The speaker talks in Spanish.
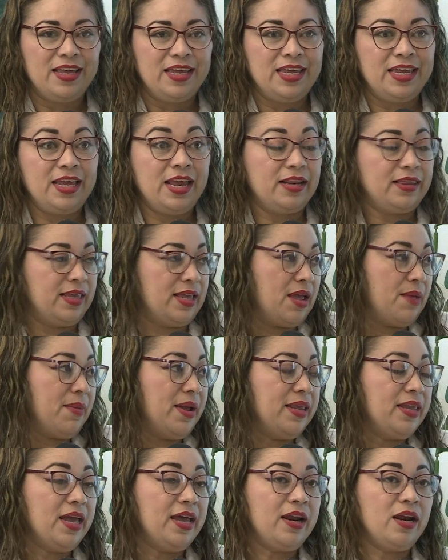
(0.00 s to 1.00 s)
y el día de
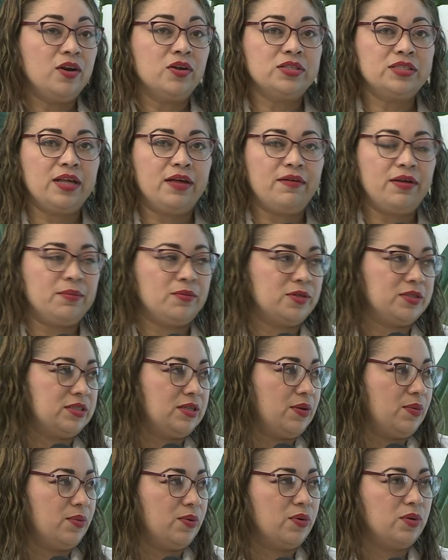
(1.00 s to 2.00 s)
mañana no sabemos
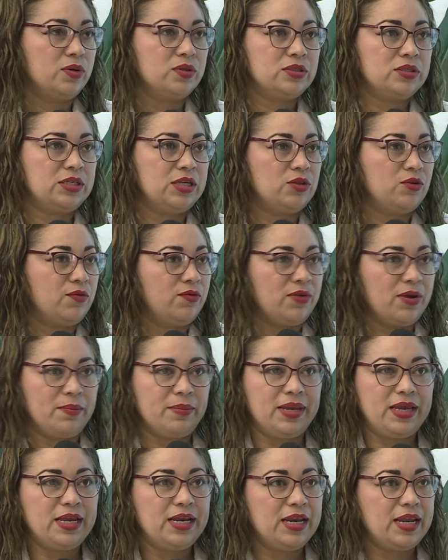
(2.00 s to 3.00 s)
si vos, si tu
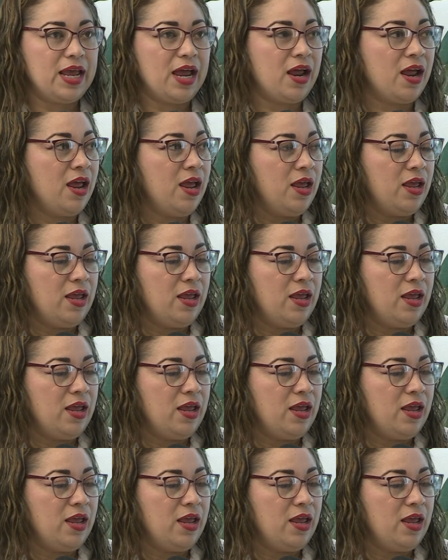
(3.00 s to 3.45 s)
familia,